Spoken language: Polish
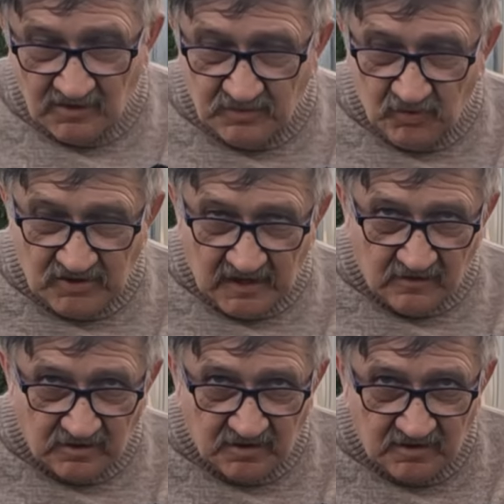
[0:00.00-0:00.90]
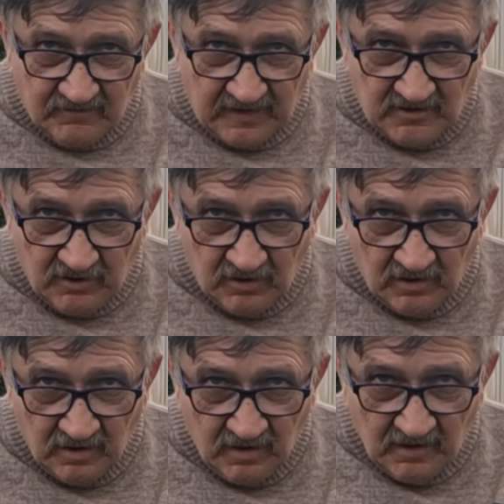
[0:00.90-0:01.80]
Czy można go stosować do
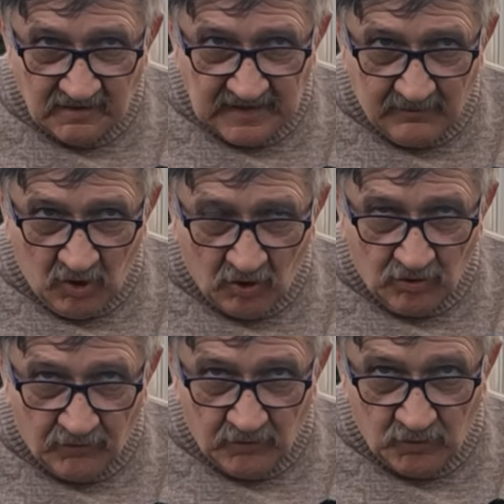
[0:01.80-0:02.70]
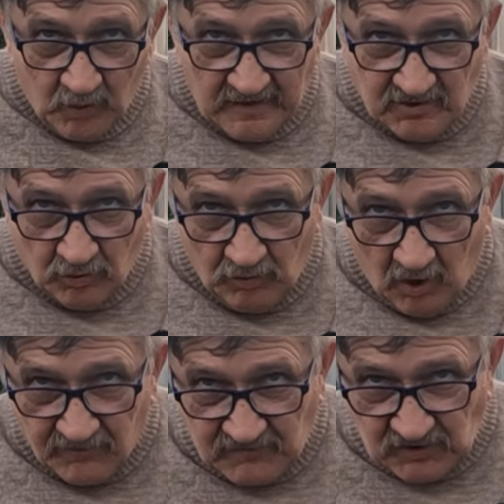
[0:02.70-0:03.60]
samochodów, które są
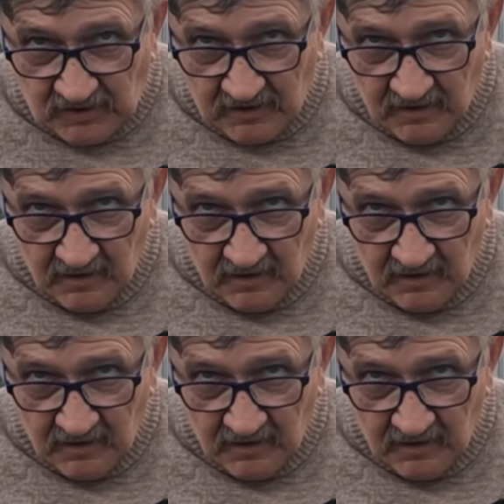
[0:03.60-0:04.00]
nowsze?